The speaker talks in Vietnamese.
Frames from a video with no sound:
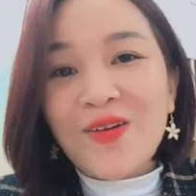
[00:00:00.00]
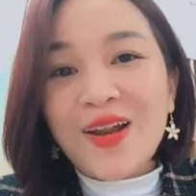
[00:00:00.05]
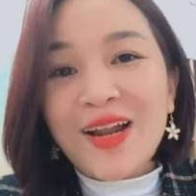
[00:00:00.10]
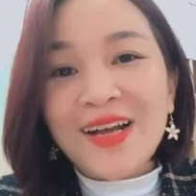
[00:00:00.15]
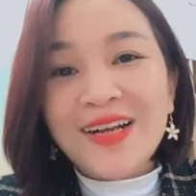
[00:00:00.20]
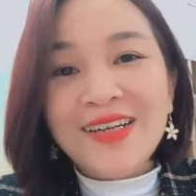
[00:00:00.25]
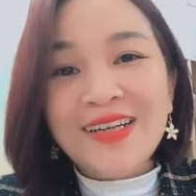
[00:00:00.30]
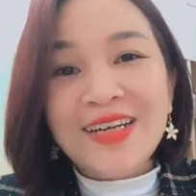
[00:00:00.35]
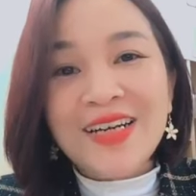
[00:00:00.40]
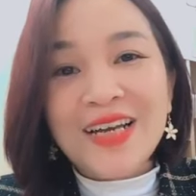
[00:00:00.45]

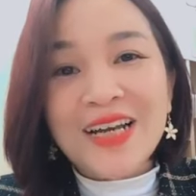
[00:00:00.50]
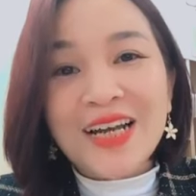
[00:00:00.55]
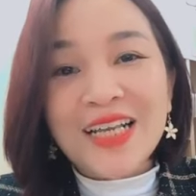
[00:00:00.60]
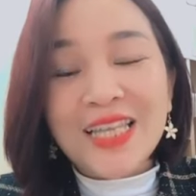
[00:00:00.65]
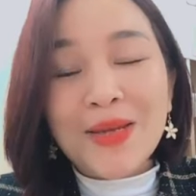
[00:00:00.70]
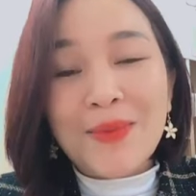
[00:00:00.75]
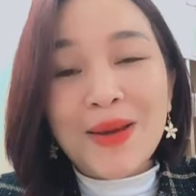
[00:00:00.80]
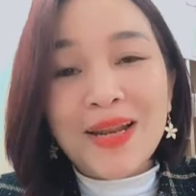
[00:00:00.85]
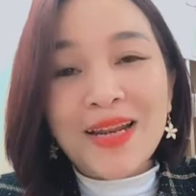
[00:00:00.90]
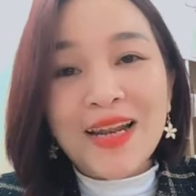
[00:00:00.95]
Và người
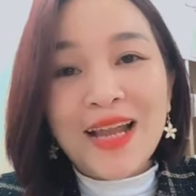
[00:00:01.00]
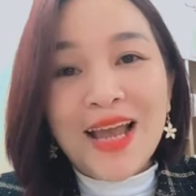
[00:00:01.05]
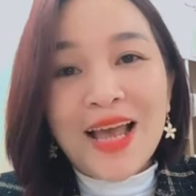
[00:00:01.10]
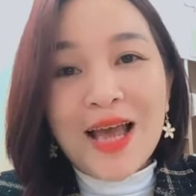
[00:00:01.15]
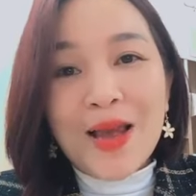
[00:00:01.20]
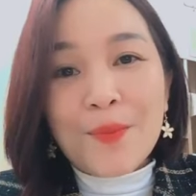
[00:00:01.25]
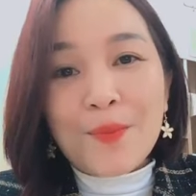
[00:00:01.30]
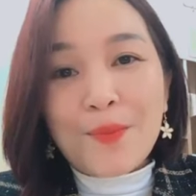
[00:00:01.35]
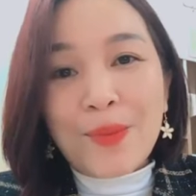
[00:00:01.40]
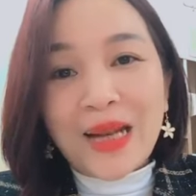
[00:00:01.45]
giàu là
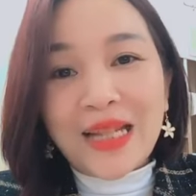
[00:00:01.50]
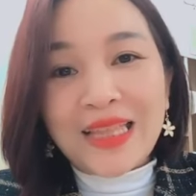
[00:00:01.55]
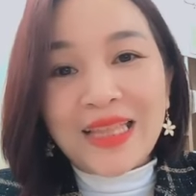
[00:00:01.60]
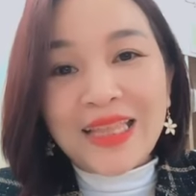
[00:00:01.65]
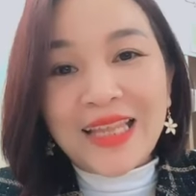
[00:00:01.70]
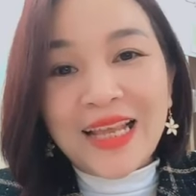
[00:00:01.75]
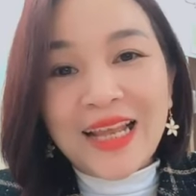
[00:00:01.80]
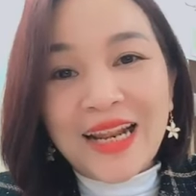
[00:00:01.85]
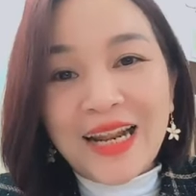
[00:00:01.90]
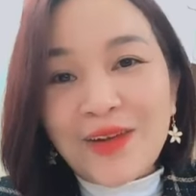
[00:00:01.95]
người ta
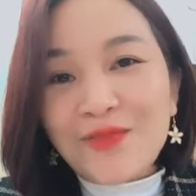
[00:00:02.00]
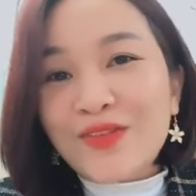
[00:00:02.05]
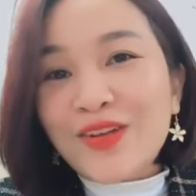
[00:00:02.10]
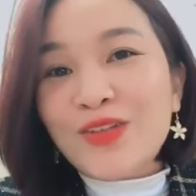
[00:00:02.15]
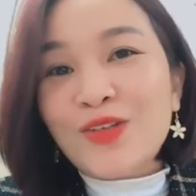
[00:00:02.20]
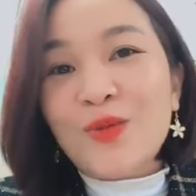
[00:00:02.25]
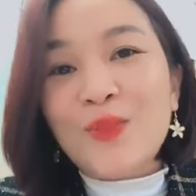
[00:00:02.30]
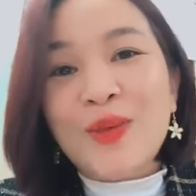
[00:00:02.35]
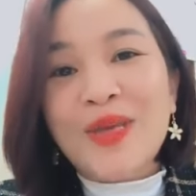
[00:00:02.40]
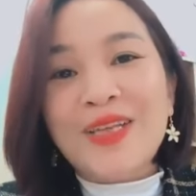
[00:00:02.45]

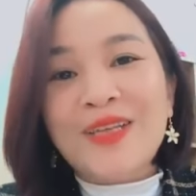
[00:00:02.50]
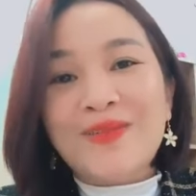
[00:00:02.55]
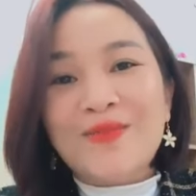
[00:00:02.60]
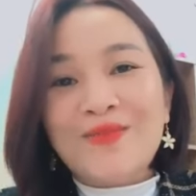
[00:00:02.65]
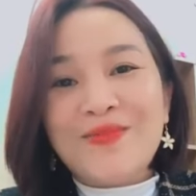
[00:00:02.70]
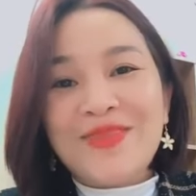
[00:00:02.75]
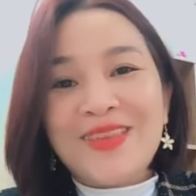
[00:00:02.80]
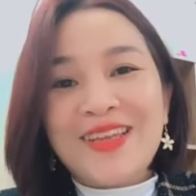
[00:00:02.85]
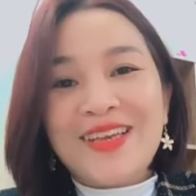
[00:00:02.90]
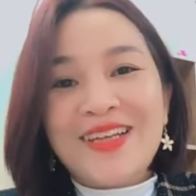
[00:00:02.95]
bắt tiền
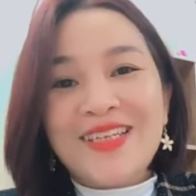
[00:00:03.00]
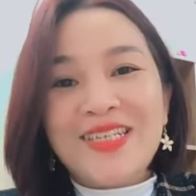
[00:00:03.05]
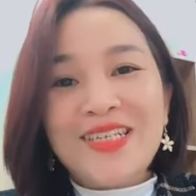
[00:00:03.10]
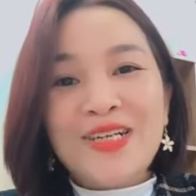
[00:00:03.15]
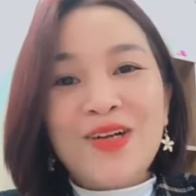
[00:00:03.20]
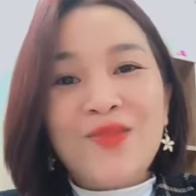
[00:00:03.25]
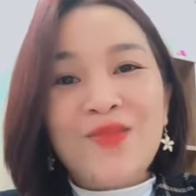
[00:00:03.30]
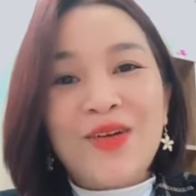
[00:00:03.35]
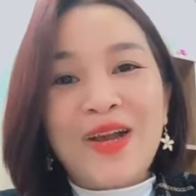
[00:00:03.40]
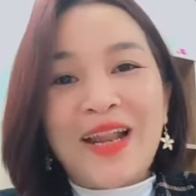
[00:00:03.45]
làm việc cho
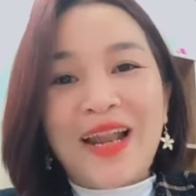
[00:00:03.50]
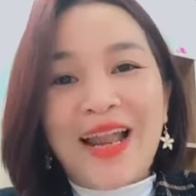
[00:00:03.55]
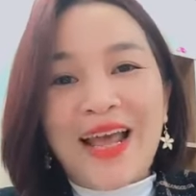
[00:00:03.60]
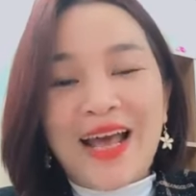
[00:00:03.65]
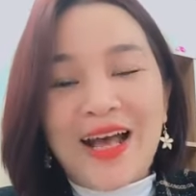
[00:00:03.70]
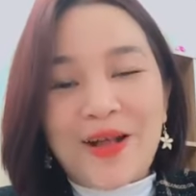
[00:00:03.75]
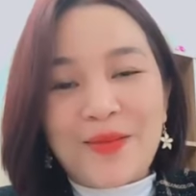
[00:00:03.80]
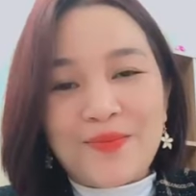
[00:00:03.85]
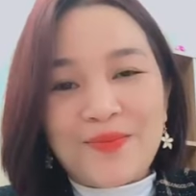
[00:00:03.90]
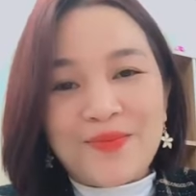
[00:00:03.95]
mình,
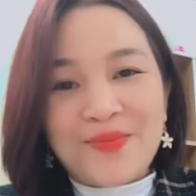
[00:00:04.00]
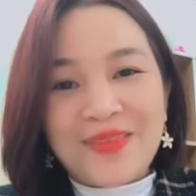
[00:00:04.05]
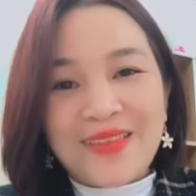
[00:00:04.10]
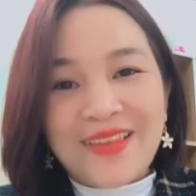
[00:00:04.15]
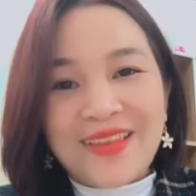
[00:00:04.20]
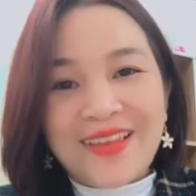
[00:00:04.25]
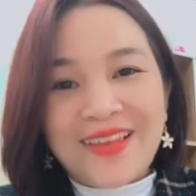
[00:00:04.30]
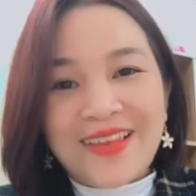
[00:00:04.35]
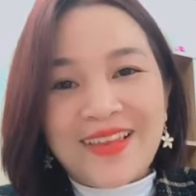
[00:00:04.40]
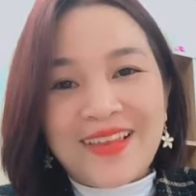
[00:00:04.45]
chứ không
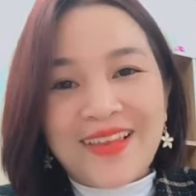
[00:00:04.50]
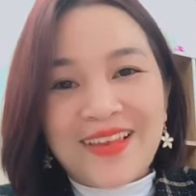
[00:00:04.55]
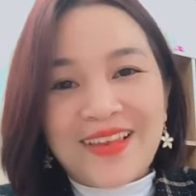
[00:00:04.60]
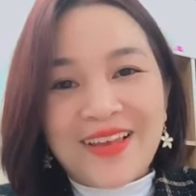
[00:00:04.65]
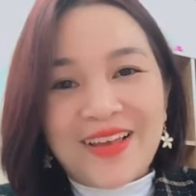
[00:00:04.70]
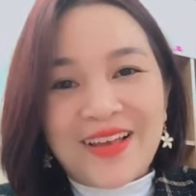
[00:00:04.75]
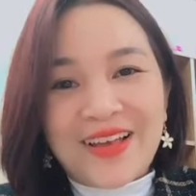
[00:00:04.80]
phải là